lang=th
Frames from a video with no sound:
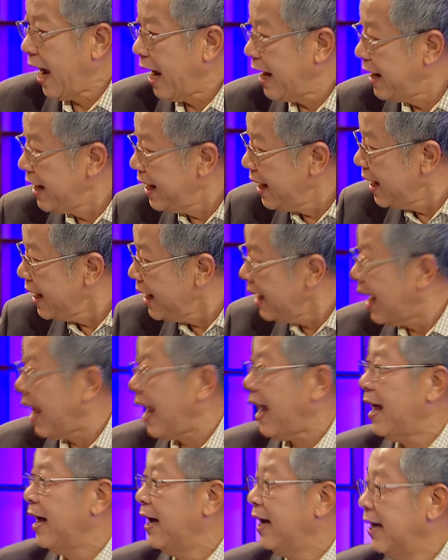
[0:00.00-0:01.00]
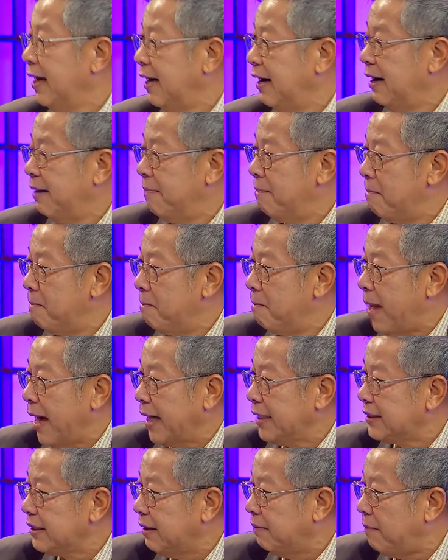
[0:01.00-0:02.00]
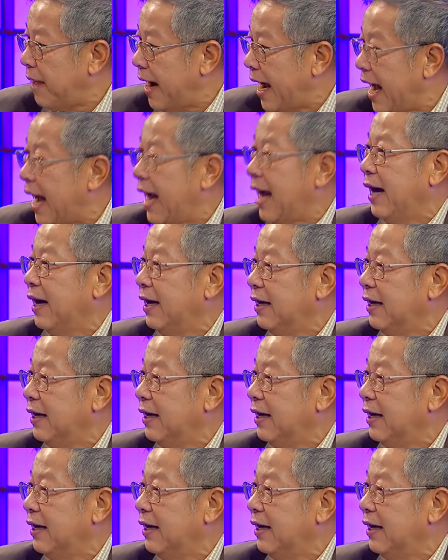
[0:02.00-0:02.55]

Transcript: ไอ้นี่แหละมันจะมา